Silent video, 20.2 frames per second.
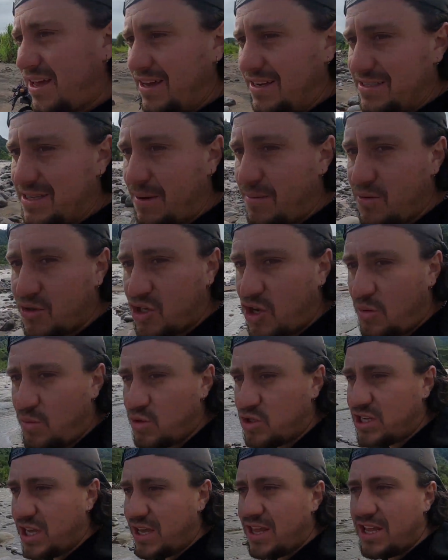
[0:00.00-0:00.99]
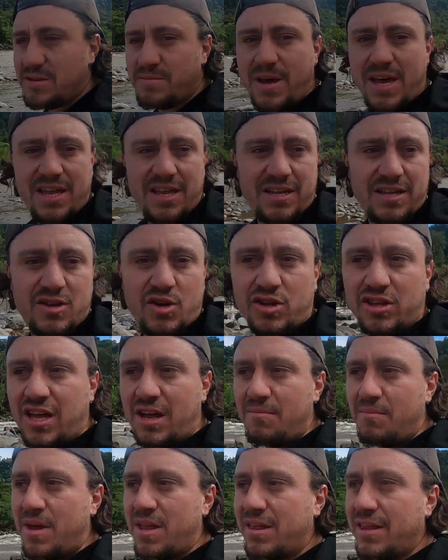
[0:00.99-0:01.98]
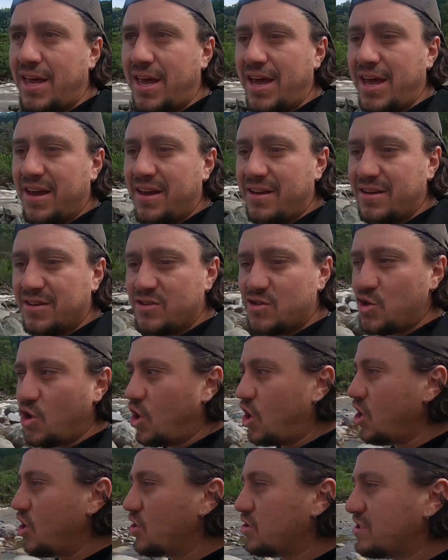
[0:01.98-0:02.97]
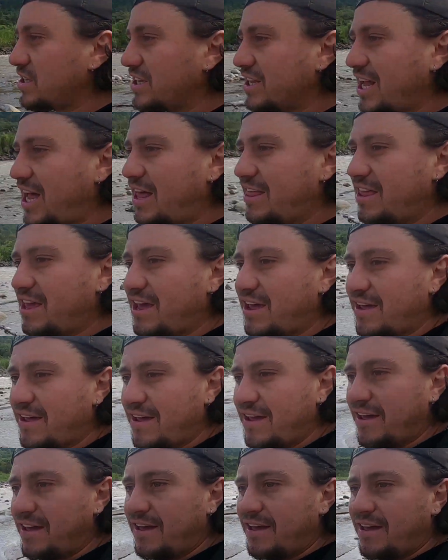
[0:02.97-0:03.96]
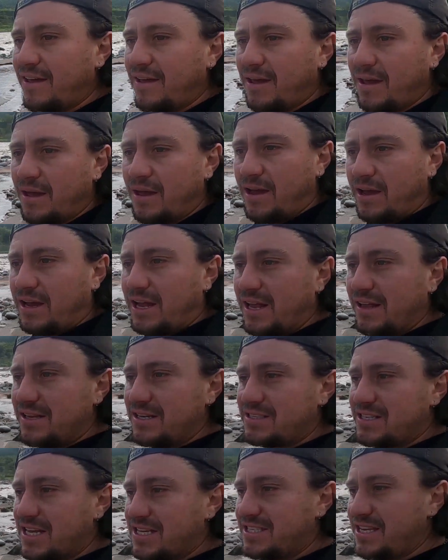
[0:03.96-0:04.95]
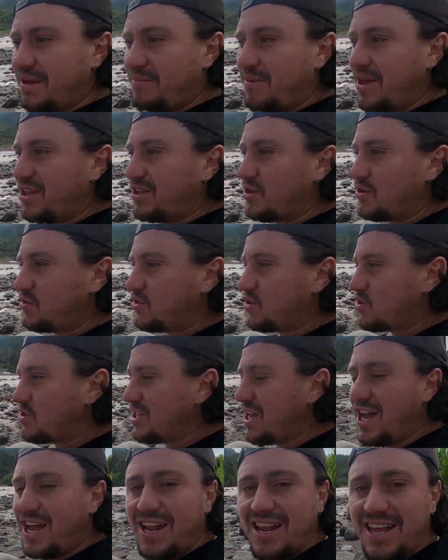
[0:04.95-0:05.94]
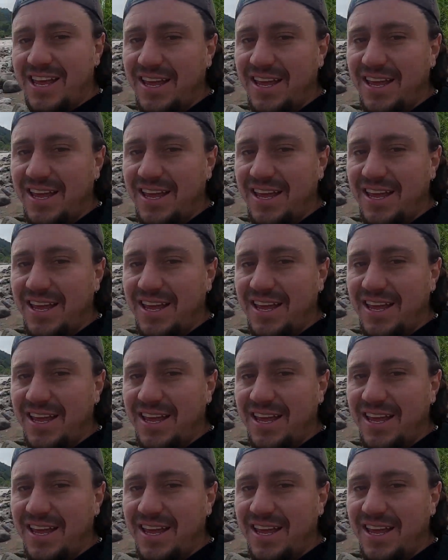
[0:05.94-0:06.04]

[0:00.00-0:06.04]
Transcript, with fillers: Estamos como ustedes ven, totalmente solo, sin nadie. El distanciamiento social